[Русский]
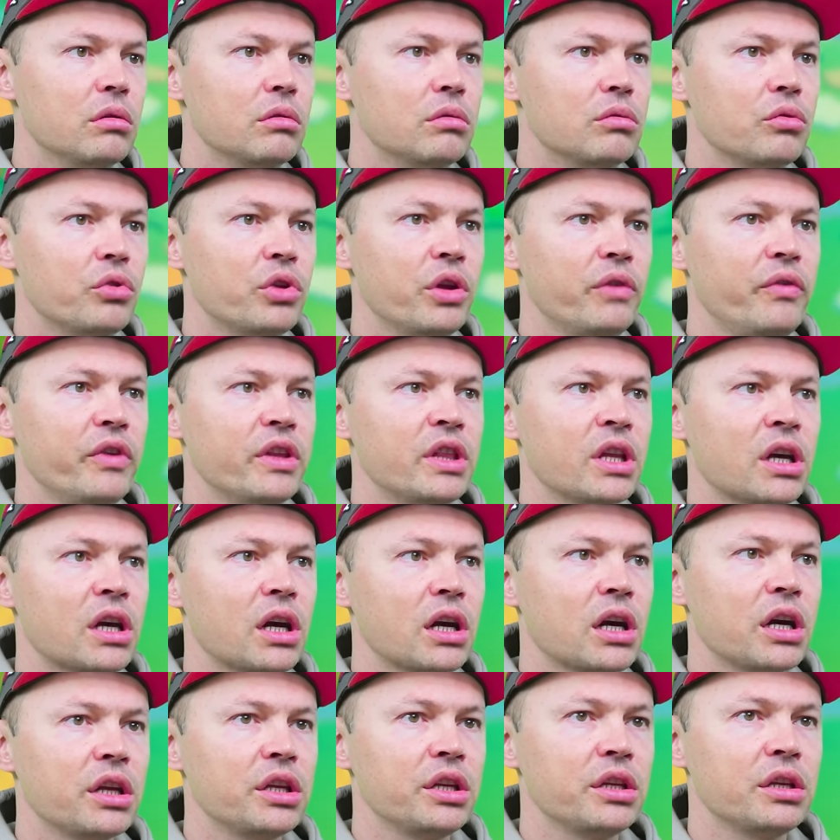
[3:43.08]
но ну, не видно,
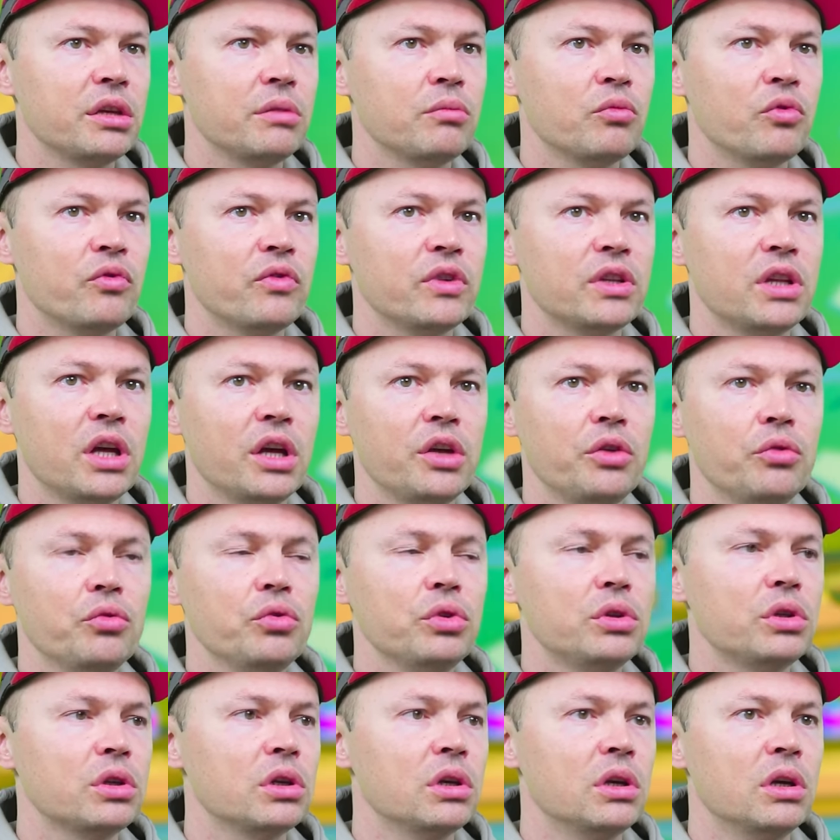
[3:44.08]
как они ему
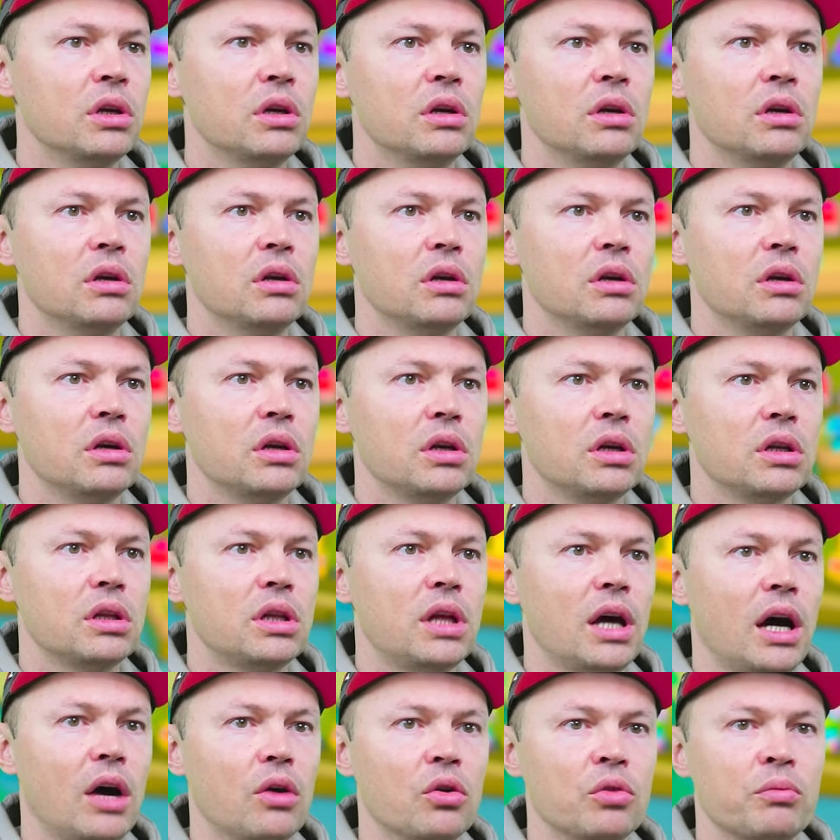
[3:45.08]
выдают. Э,
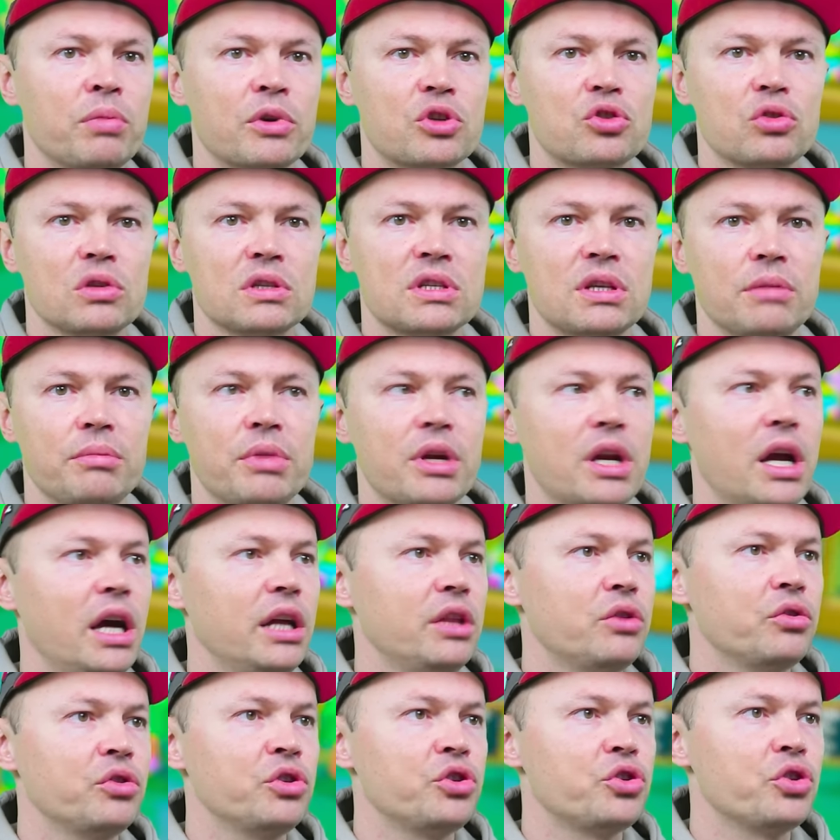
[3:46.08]
да, он пошел
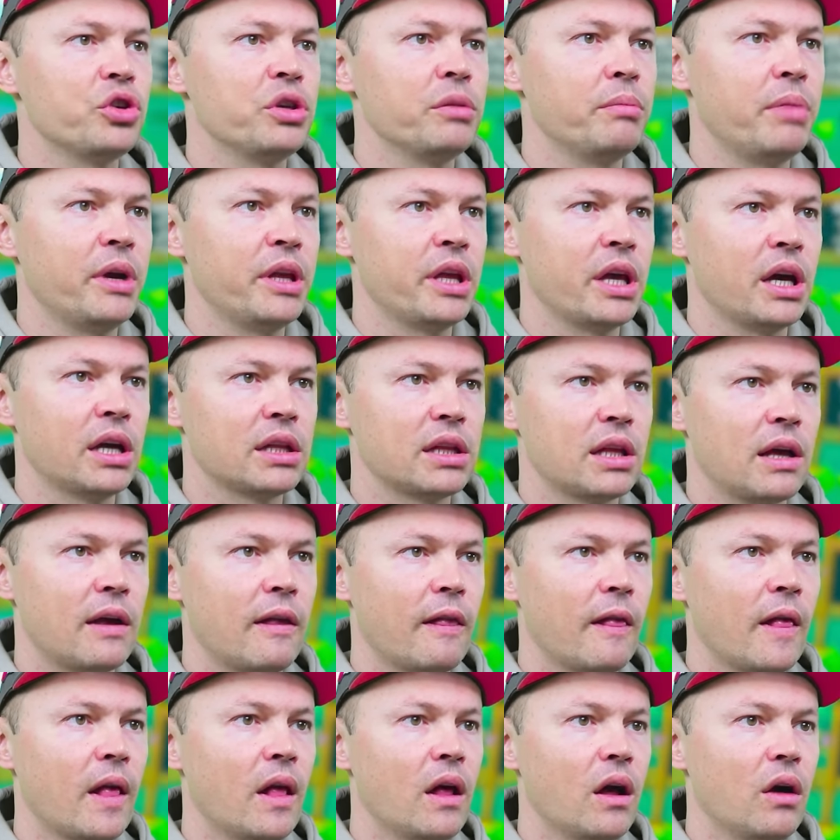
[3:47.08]
собирать, но ничего не понятно.
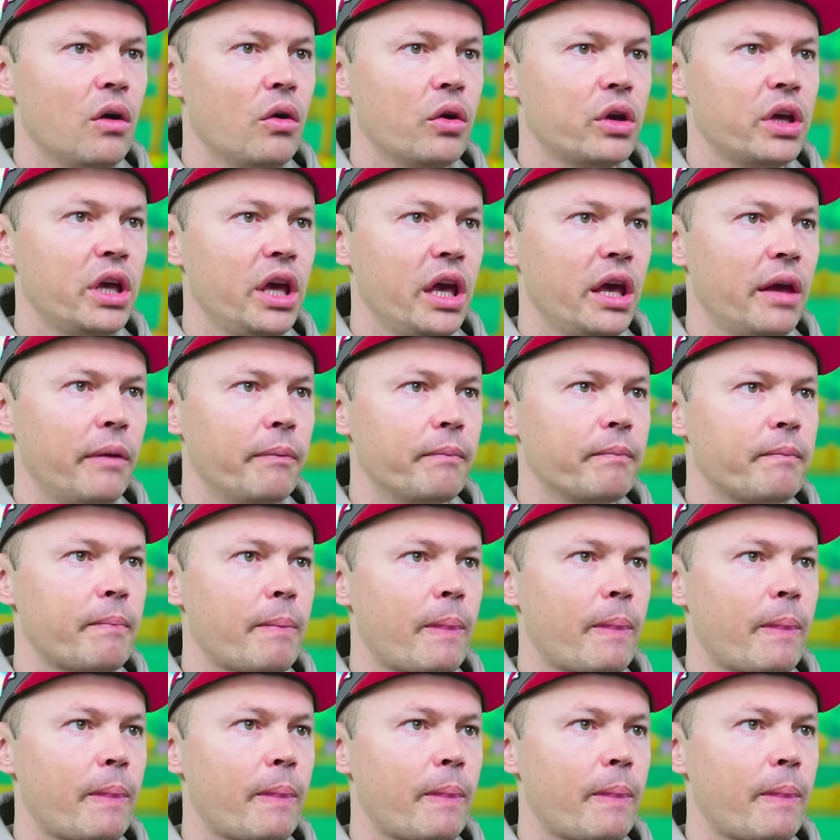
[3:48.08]
Окей,